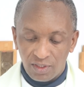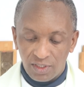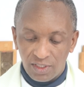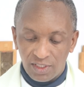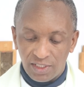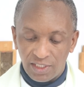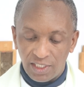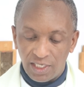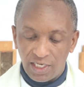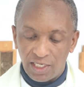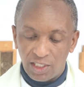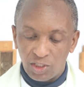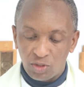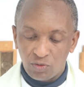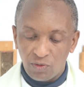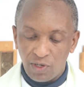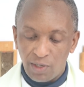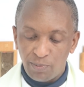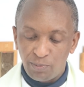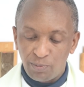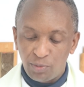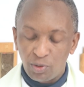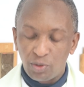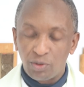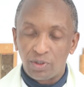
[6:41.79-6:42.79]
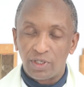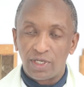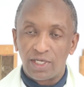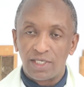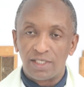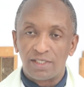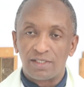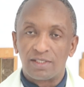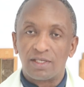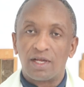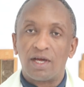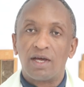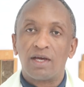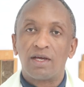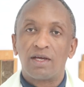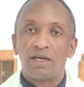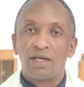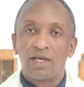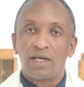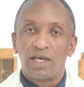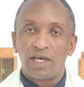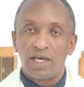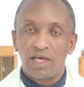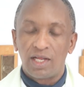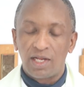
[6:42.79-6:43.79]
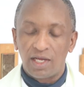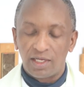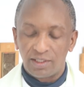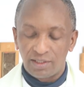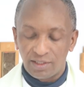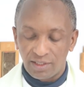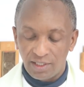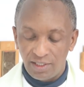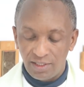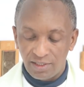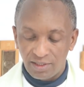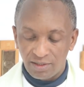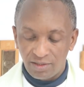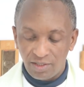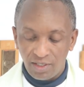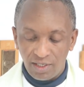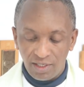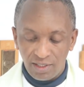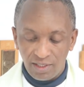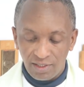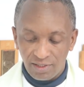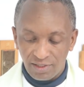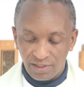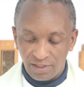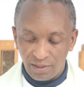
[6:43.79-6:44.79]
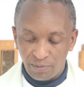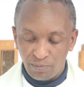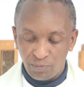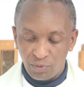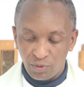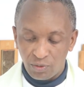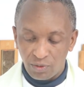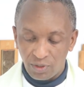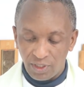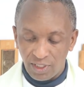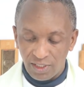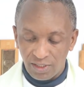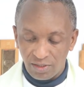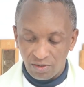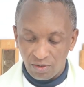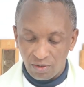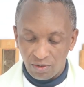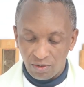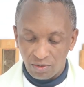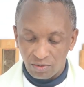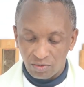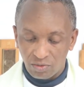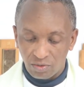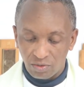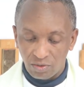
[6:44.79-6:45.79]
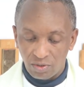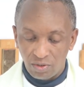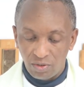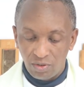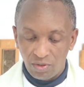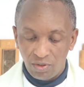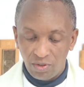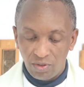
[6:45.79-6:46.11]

C'est la joie pour les uns et la tristesse pour les autres.